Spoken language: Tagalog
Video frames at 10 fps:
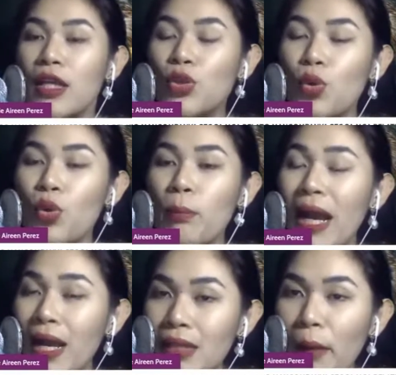itong
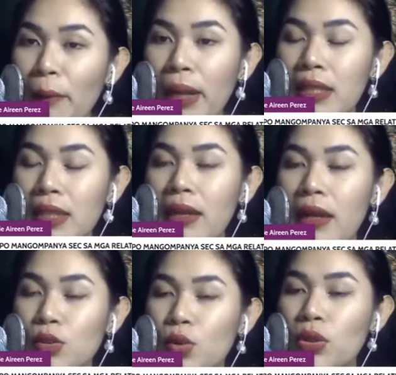magandang balita
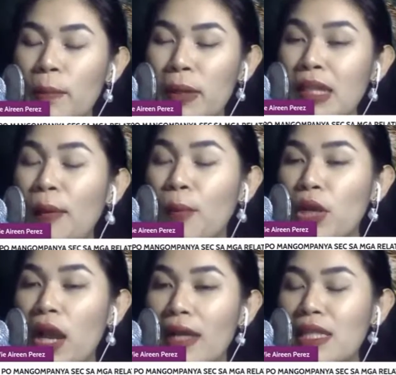na ito na
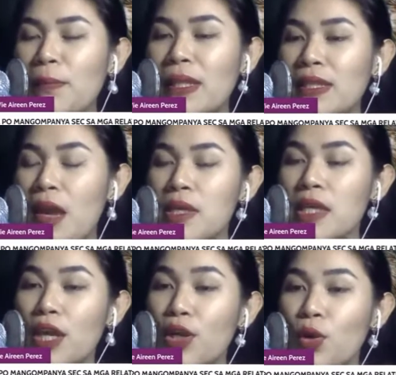pagtakbo ng ating
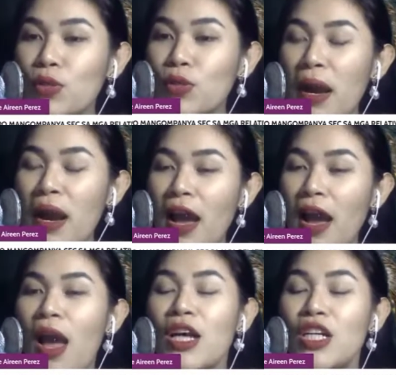pandemic hero sa
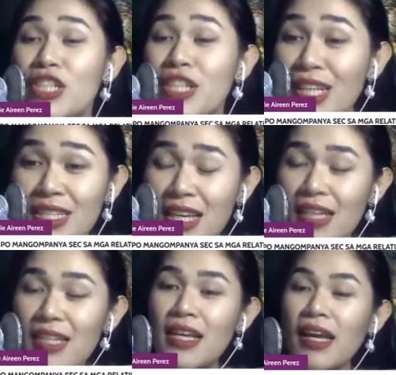mga
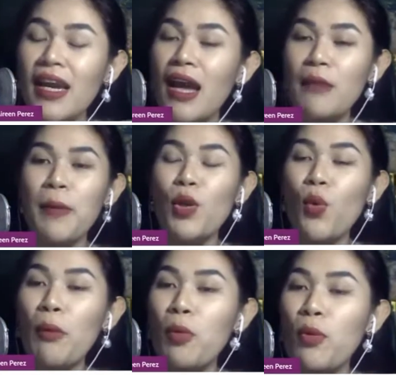GCs, ayan,
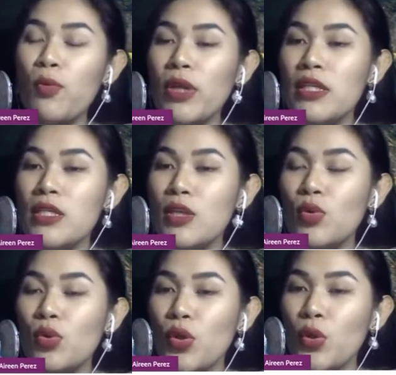pero wag po muna
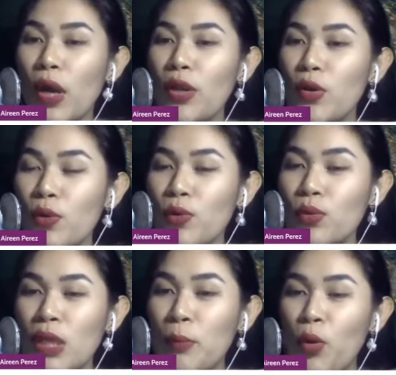siguro yung ano,
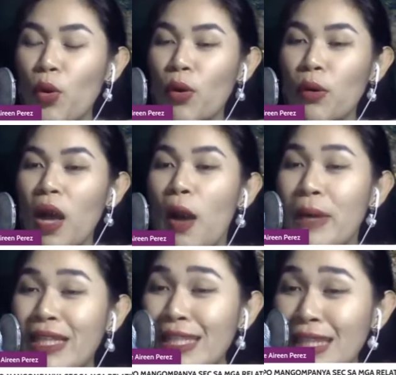yung tipong
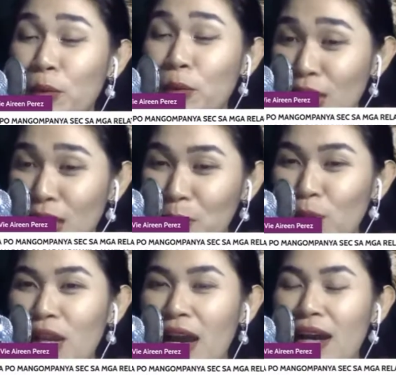
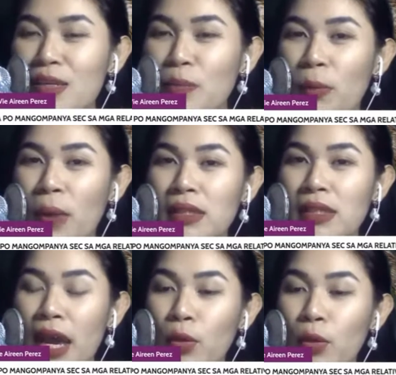magtitipon-tipon na kasi po baka
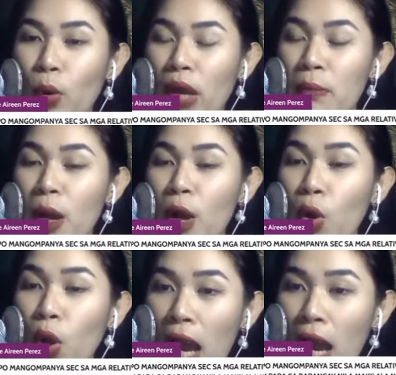tayo po ay
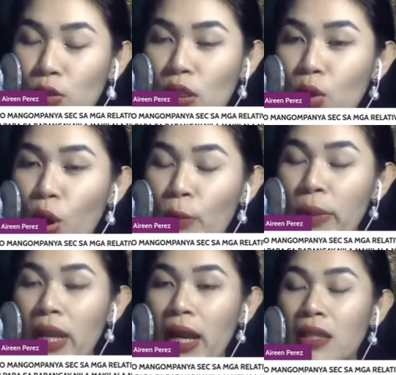ma-call out ng
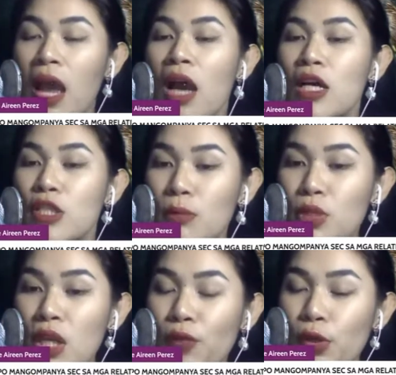COMELEC at
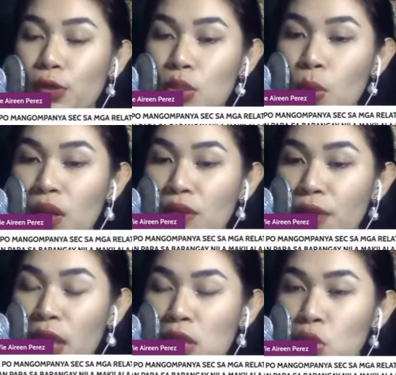subject for
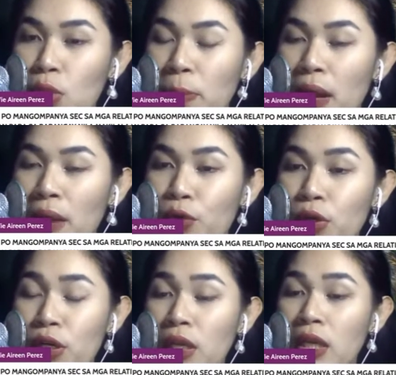disqualification pa for
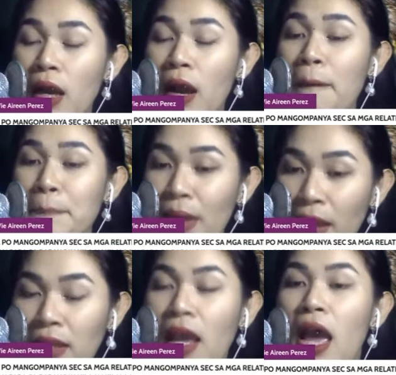early
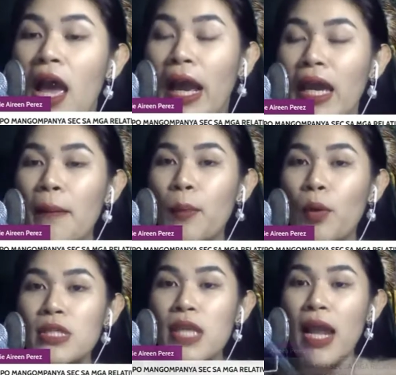campaign. Kaya
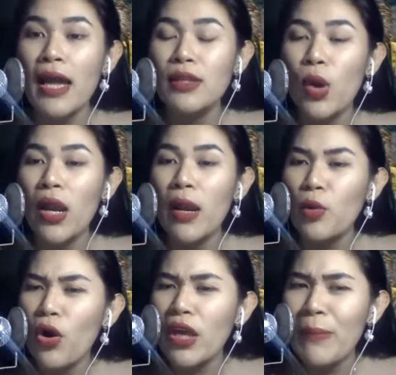po sa lahat, no, alam
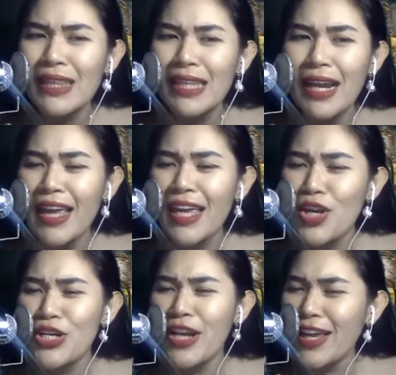ko, iba talaga
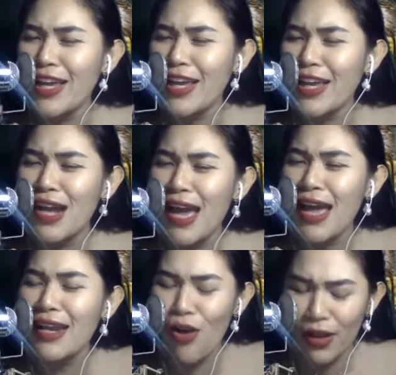eager na eager na.
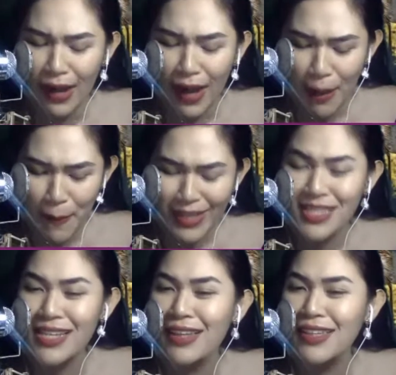Nako, grabe,
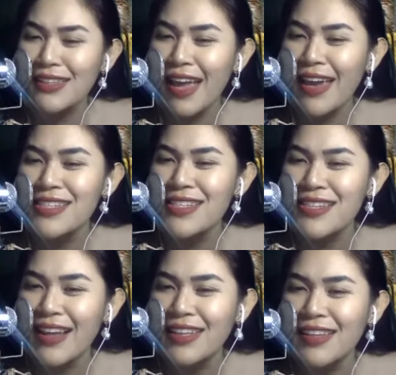excited na
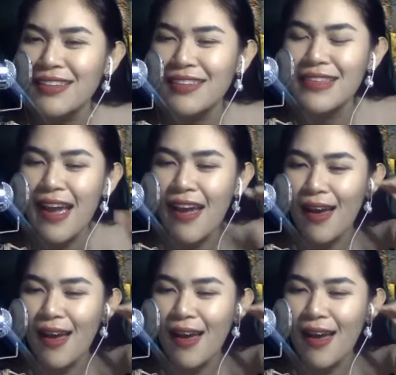excited na.